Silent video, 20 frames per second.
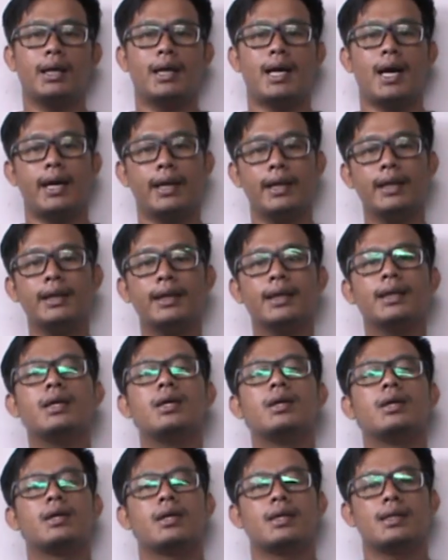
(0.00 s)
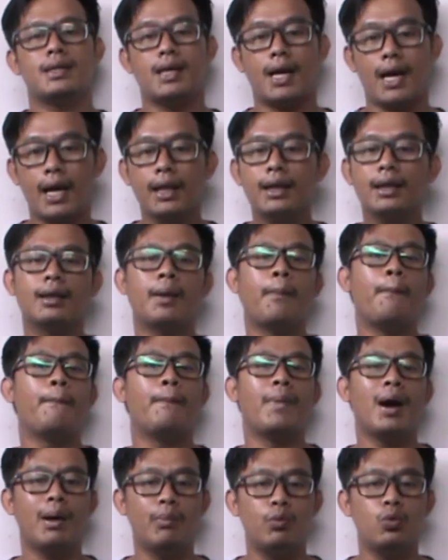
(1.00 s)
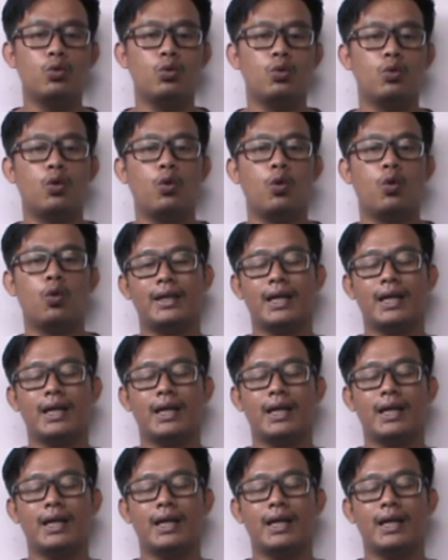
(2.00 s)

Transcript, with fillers: kenari saat mabuk.